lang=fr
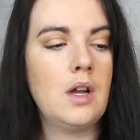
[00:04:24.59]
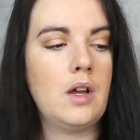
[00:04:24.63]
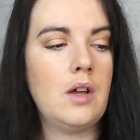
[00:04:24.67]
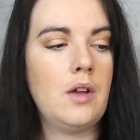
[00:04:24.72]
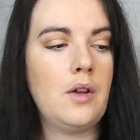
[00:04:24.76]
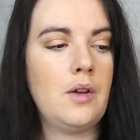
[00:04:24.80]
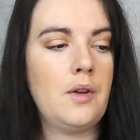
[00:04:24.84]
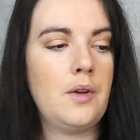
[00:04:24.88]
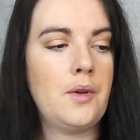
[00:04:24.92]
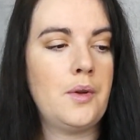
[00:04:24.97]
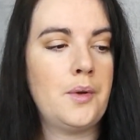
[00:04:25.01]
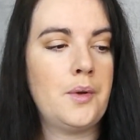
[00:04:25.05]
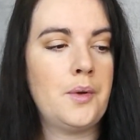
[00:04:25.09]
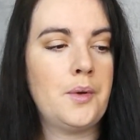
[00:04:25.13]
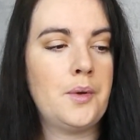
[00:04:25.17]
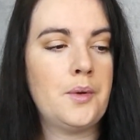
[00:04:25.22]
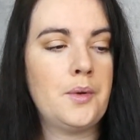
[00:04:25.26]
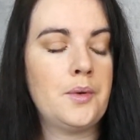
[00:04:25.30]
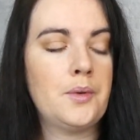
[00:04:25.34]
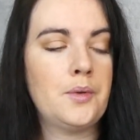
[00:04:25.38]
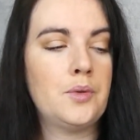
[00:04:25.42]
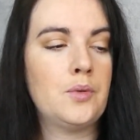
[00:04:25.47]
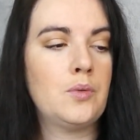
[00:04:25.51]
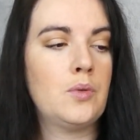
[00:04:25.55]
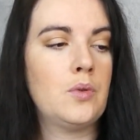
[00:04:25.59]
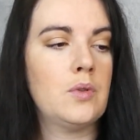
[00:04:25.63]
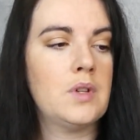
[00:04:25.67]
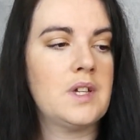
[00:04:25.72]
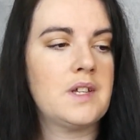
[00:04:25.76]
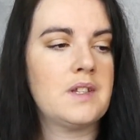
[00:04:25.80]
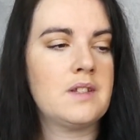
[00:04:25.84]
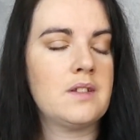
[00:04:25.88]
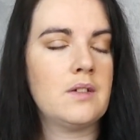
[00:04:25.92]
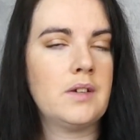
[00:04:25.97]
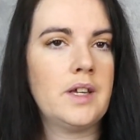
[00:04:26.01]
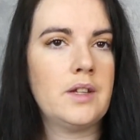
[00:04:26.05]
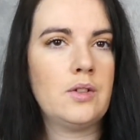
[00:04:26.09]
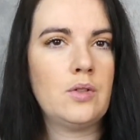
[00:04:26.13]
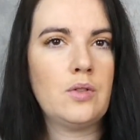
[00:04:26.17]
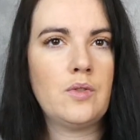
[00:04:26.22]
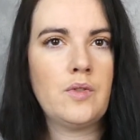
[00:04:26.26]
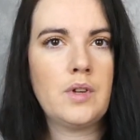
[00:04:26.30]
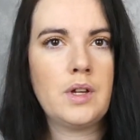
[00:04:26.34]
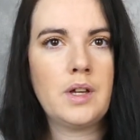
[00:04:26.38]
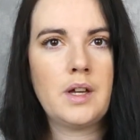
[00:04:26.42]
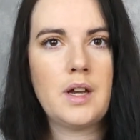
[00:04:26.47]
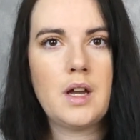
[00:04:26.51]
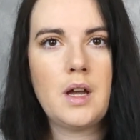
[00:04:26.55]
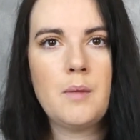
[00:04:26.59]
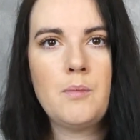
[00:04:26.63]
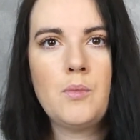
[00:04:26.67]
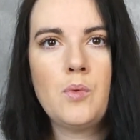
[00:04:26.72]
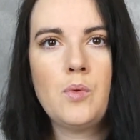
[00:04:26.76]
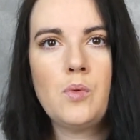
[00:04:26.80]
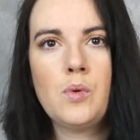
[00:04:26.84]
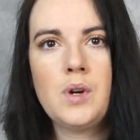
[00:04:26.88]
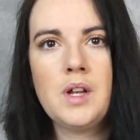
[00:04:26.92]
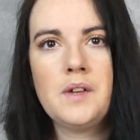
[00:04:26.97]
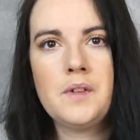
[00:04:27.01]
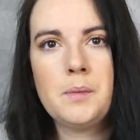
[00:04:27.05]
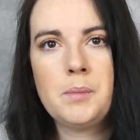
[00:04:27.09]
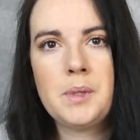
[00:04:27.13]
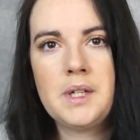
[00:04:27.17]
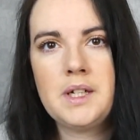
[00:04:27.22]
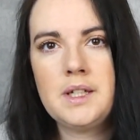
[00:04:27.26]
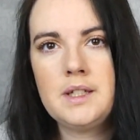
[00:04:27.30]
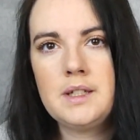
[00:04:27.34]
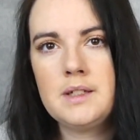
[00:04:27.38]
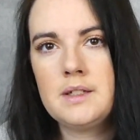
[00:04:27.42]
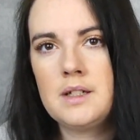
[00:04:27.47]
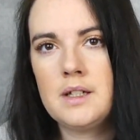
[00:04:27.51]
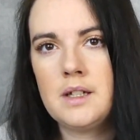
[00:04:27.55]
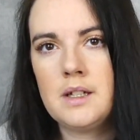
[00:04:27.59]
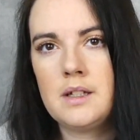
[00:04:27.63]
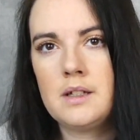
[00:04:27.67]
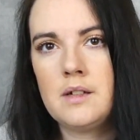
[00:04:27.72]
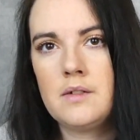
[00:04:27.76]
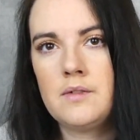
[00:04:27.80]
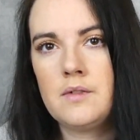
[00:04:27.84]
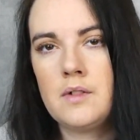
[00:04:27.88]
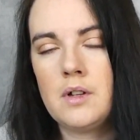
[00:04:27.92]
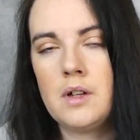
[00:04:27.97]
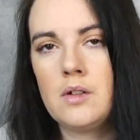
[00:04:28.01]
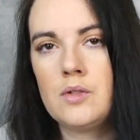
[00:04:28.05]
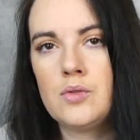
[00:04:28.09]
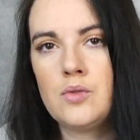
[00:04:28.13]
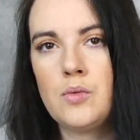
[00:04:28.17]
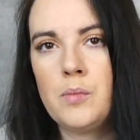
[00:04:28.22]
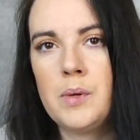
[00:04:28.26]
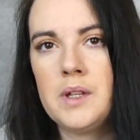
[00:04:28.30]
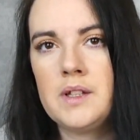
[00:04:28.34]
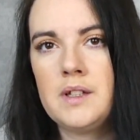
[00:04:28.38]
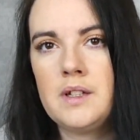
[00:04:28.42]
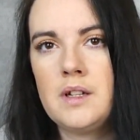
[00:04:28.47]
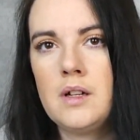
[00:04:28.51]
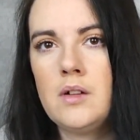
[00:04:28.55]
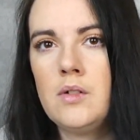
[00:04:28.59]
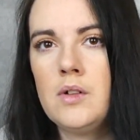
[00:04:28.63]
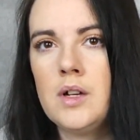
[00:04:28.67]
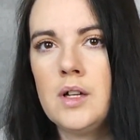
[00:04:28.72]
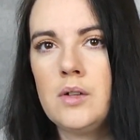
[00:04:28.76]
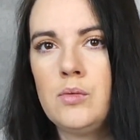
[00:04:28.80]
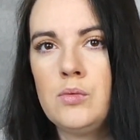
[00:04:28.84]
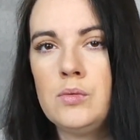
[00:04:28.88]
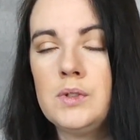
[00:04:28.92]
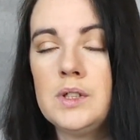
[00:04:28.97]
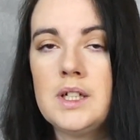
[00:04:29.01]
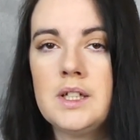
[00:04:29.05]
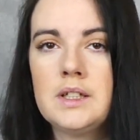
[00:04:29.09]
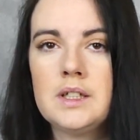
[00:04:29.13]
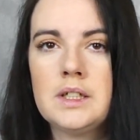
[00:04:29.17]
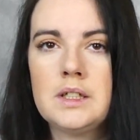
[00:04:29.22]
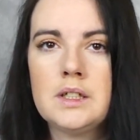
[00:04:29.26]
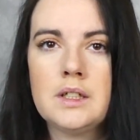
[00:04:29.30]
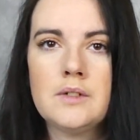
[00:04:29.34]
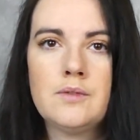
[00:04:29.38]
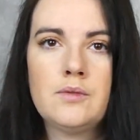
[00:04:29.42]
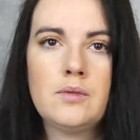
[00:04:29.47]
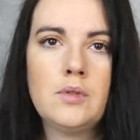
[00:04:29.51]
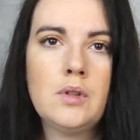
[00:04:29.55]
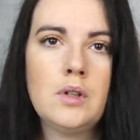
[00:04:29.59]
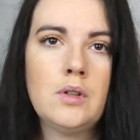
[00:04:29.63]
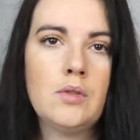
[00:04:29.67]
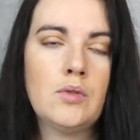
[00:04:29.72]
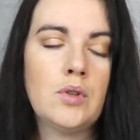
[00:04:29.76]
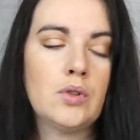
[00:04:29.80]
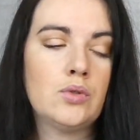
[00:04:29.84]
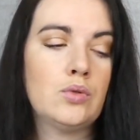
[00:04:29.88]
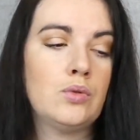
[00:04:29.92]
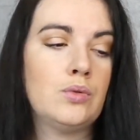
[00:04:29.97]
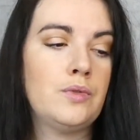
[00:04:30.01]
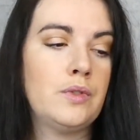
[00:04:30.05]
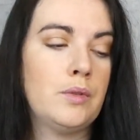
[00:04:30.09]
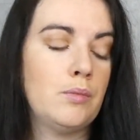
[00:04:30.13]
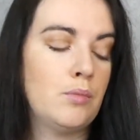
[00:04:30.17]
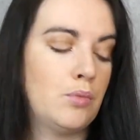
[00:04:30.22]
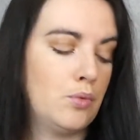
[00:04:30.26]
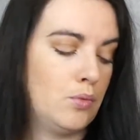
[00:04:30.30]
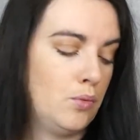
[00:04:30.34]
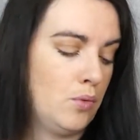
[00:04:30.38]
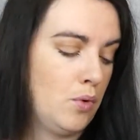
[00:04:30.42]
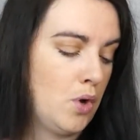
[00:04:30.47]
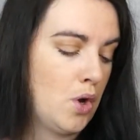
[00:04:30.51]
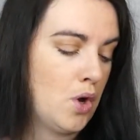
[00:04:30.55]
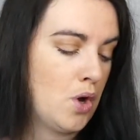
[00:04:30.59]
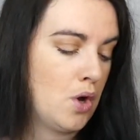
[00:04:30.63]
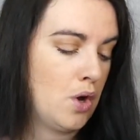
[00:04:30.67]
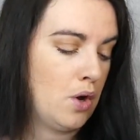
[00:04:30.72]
Euh, donc on a 180 grammes. On l'avait prise, enfin ce pâté-là, on l'a goûté la dernière fois et on l'a trouvé bon.